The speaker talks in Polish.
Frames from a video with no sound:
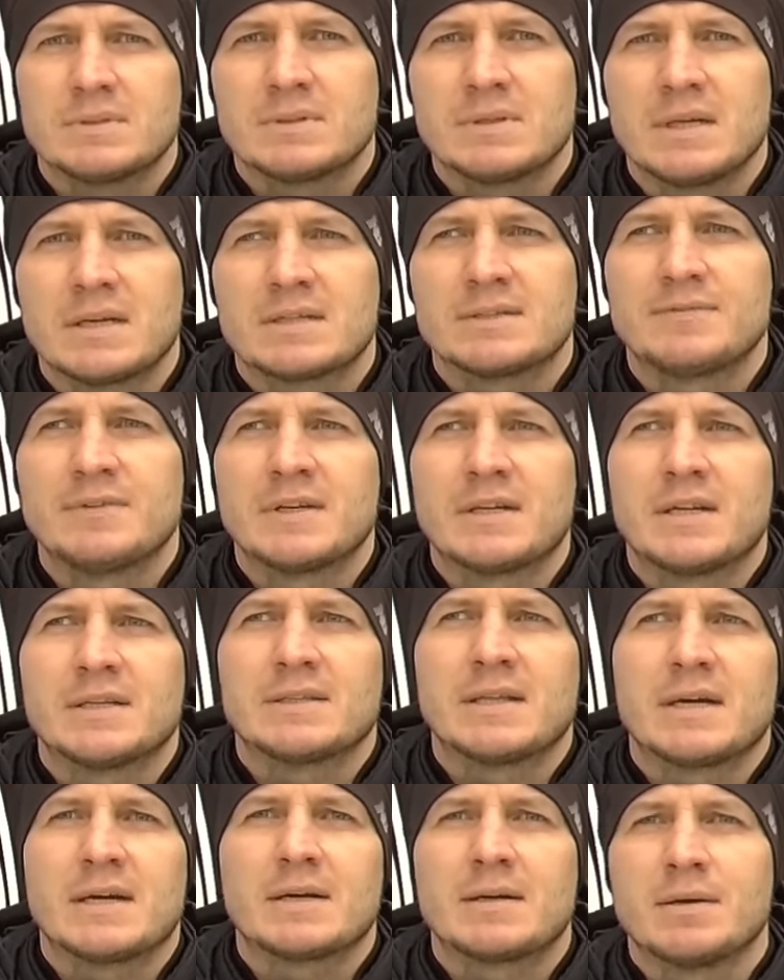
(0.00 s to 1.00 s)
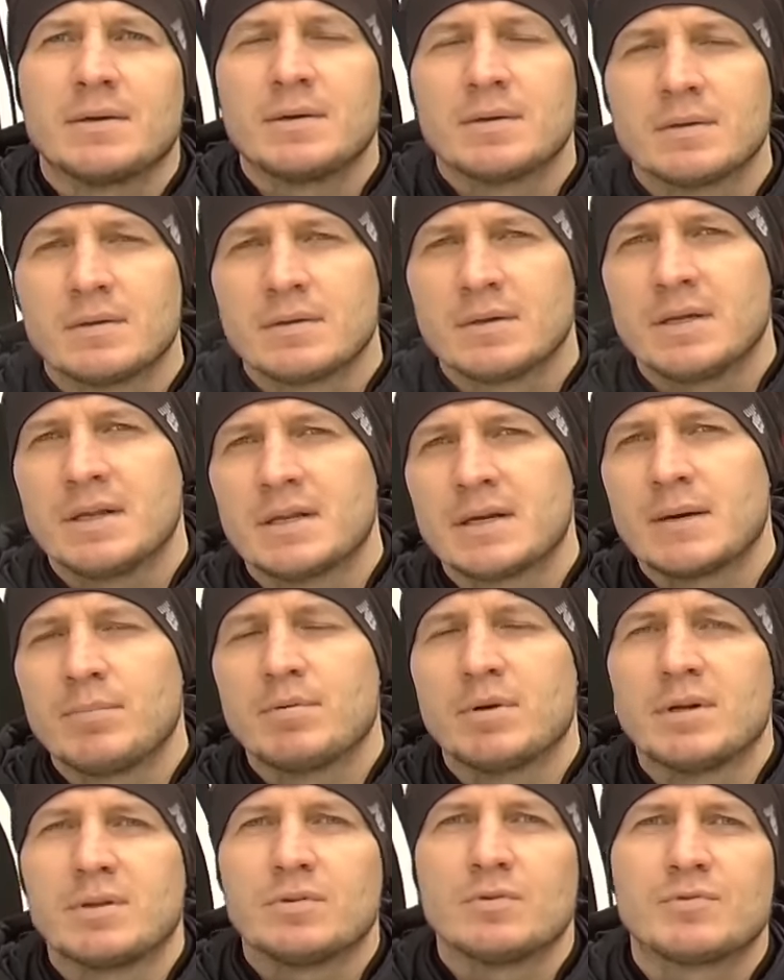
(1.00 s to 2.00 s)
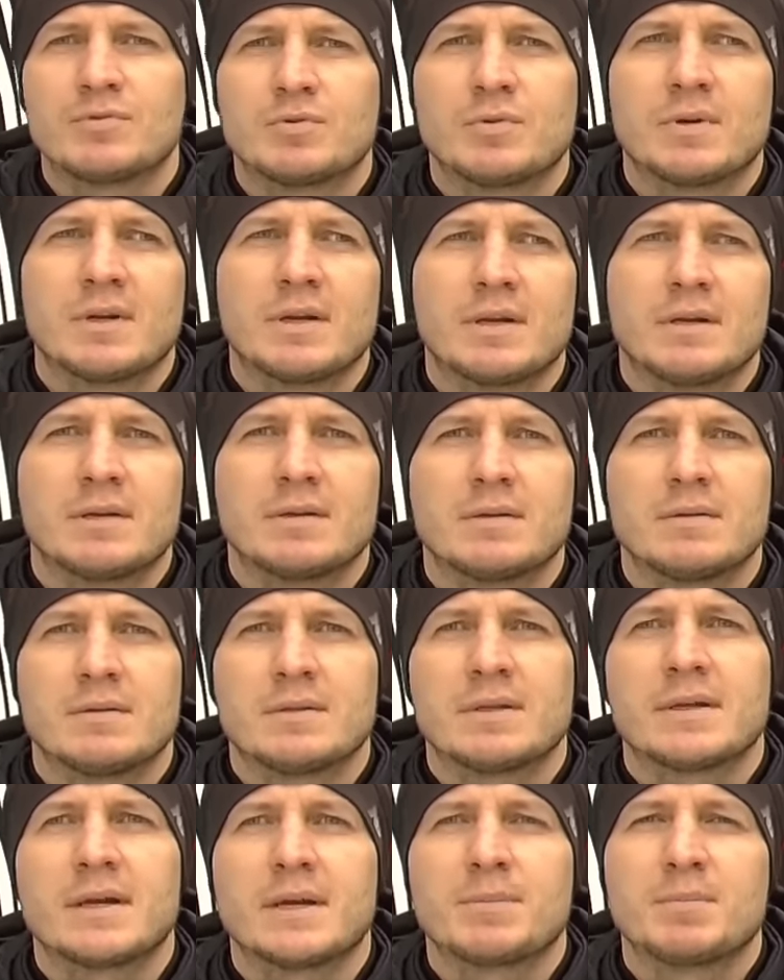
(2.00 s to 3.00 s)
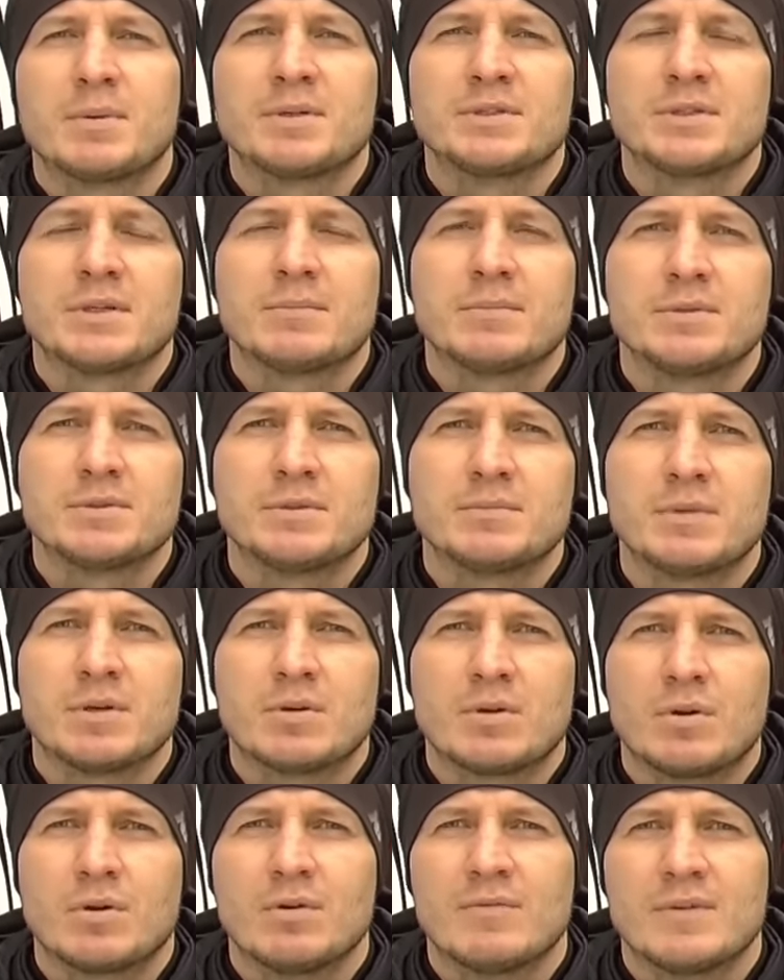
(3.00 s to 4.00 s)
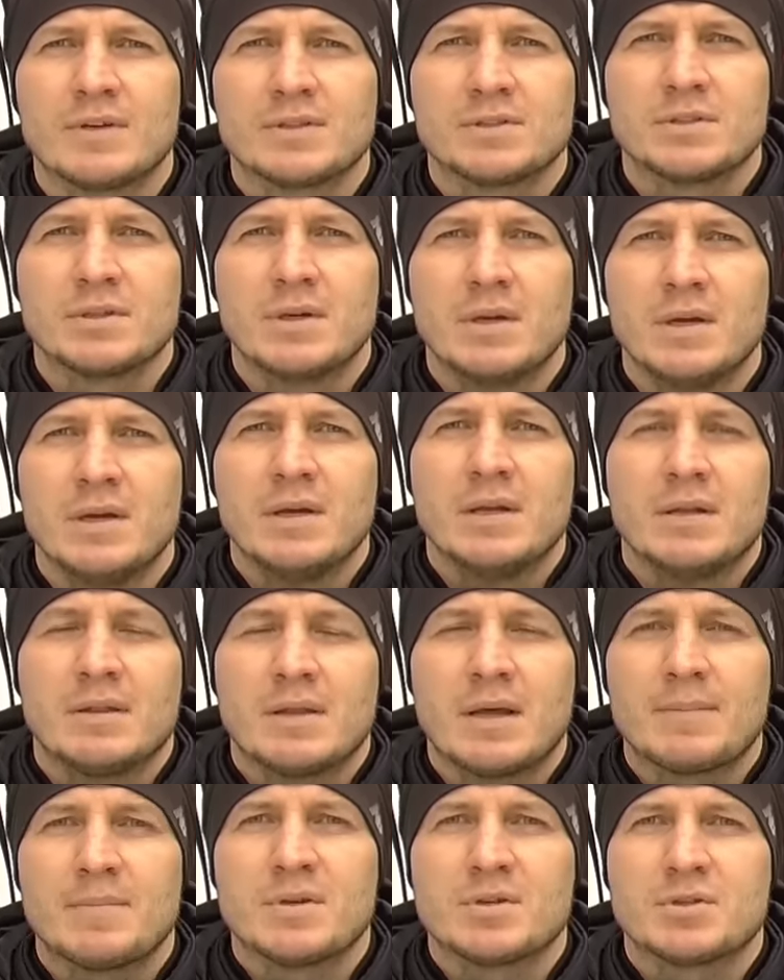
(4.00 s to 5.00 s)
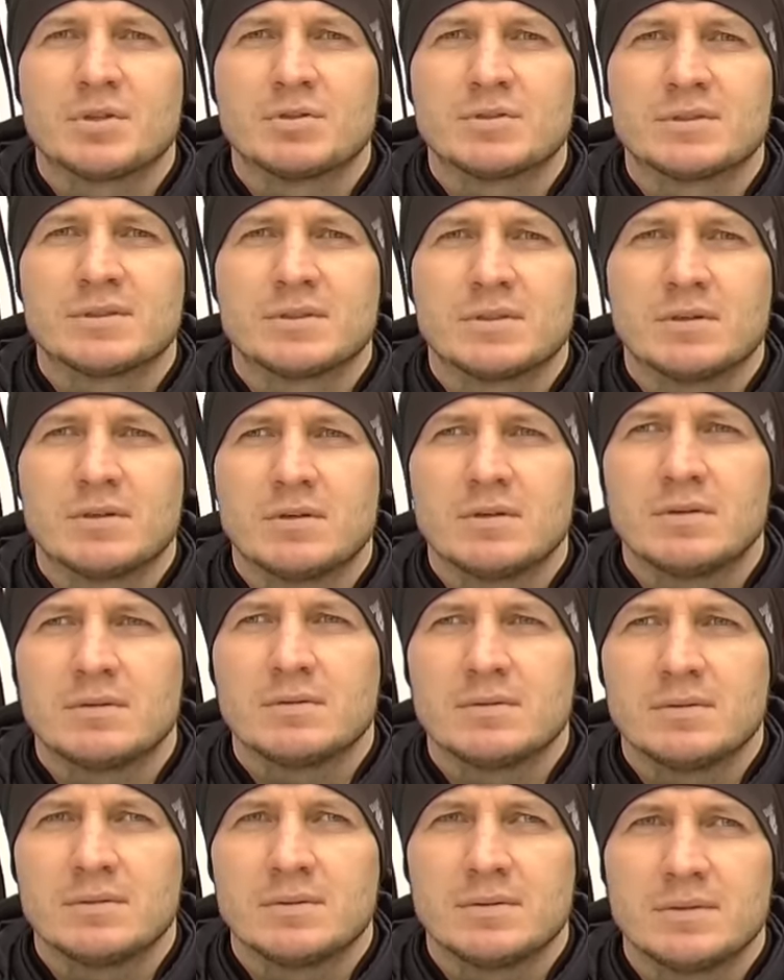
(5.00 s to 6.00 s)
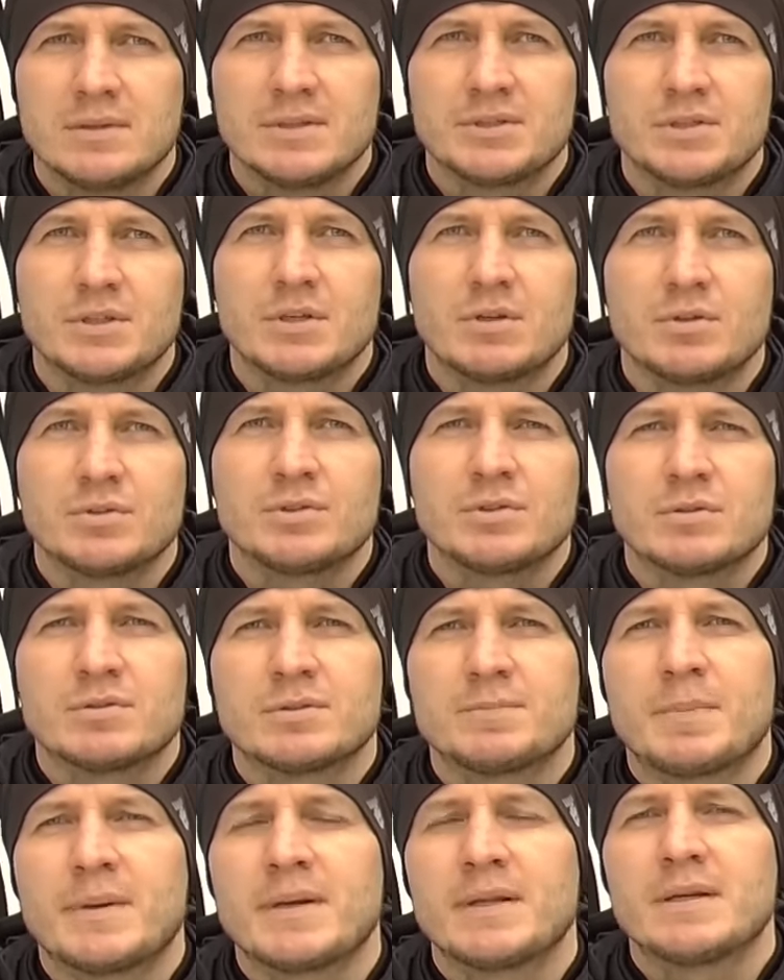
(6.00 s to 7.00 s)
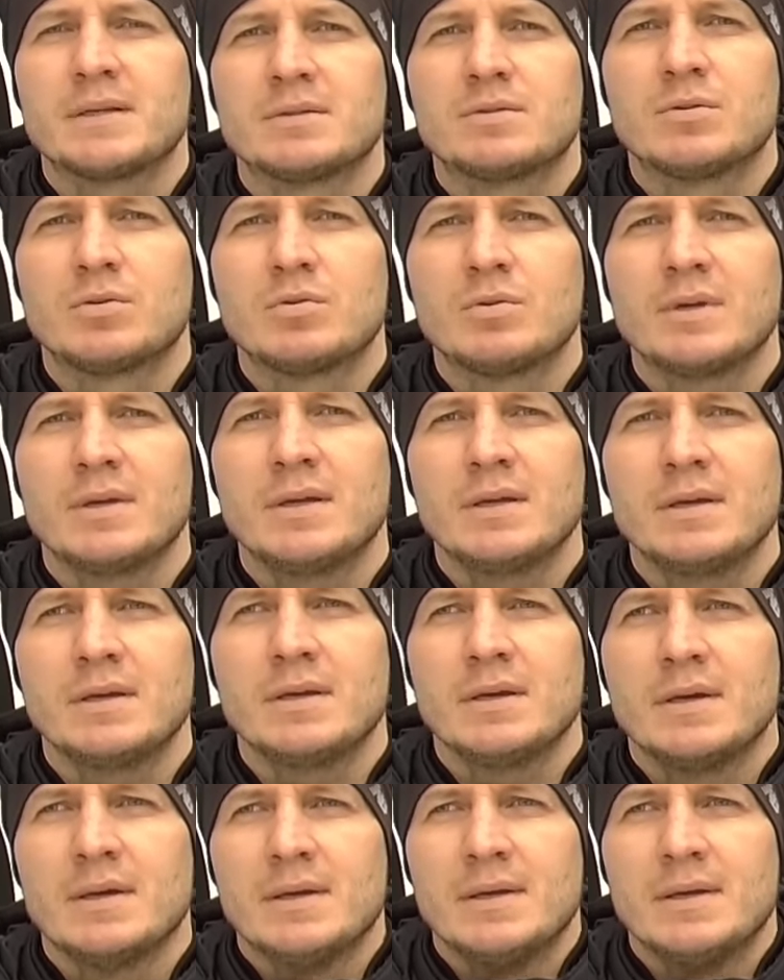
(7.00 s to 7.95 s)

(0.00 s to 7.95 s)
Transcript: jak zwykle, tak? Kilka błędów, które, tak jak powiedziałem, będziemy korygować na bieżąco. Yy, jeżeli chodzi o sparring drugi,